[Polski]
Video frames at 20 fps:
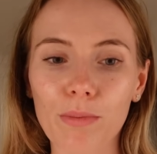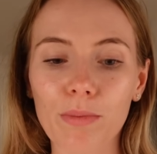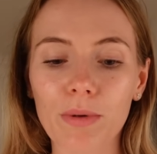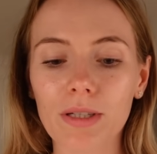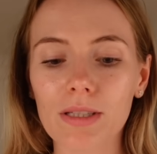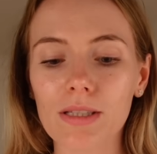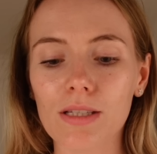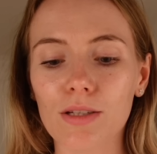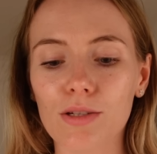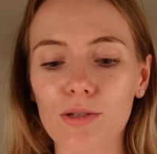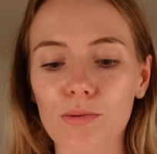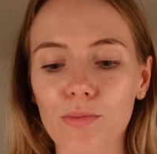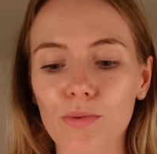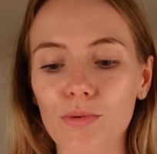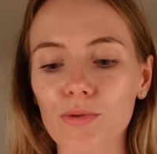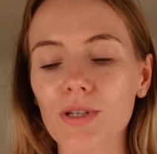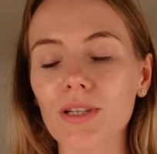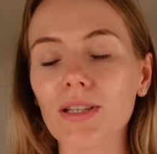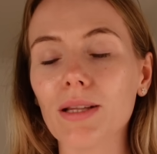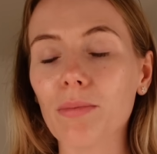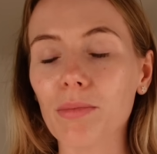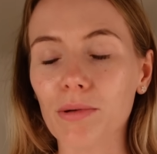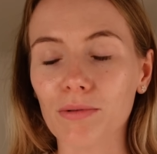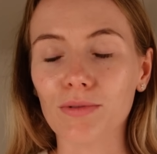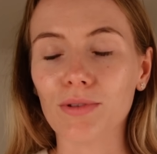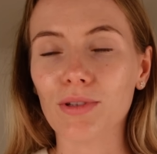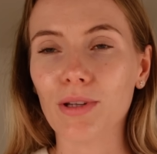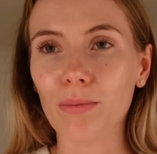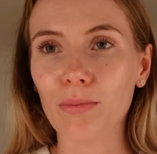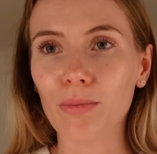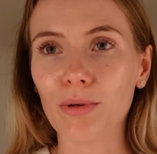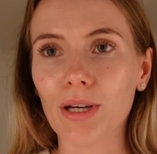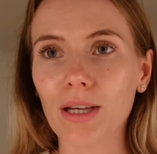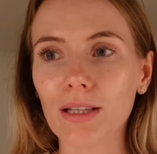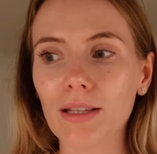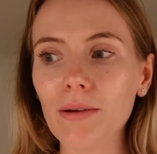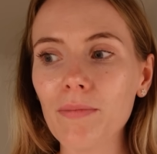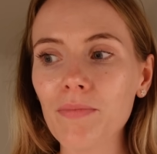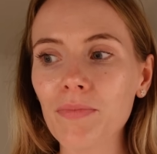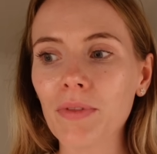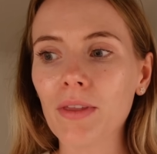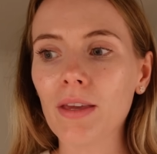Prędzej czy później na pewno tam pojadę